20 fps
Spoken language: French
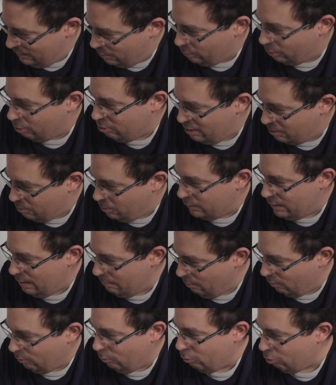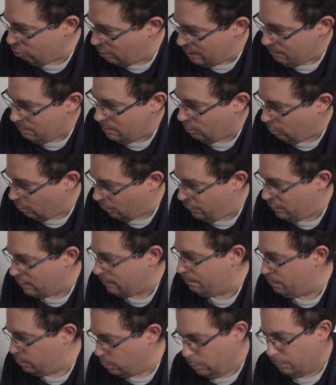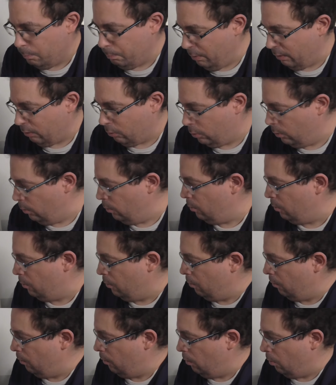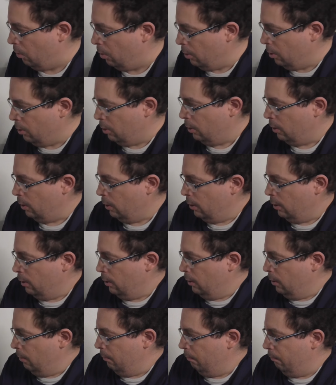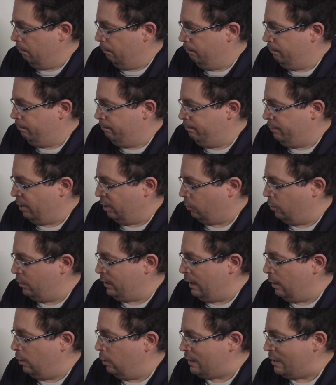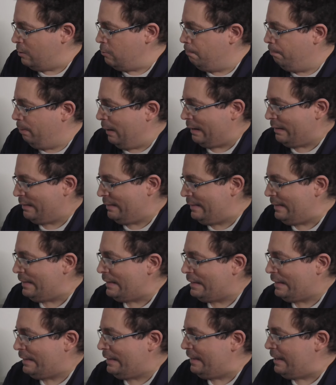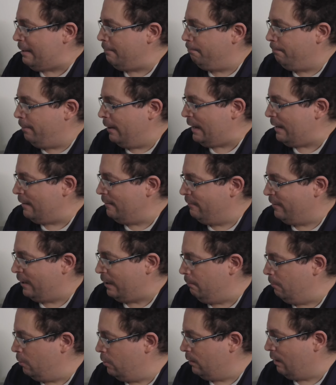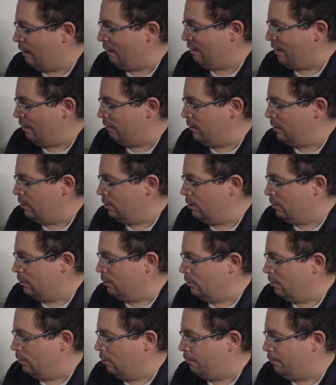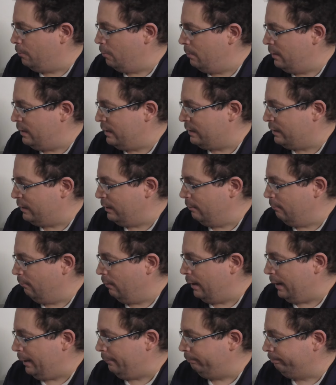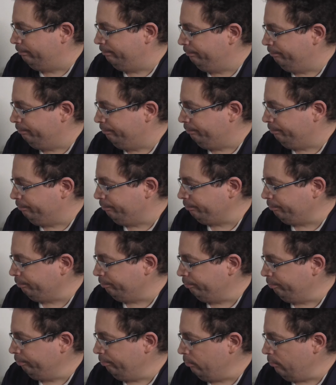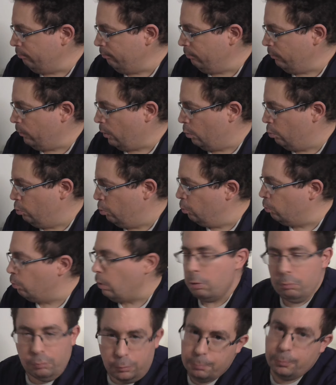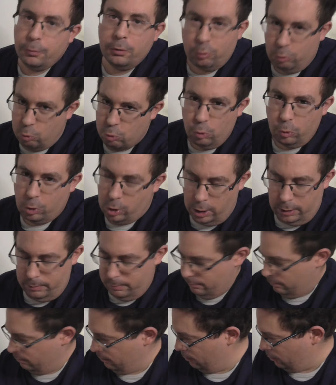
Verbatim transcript: vidéo que j'ai tournée, bien sûr, je l'ai mise sur Facebook parce que euh, parce qu'il y, a une partie qui n'est pas vraiment réservée euh, au public. Voilà. Donc voilà, vous pouvez toujours quand même,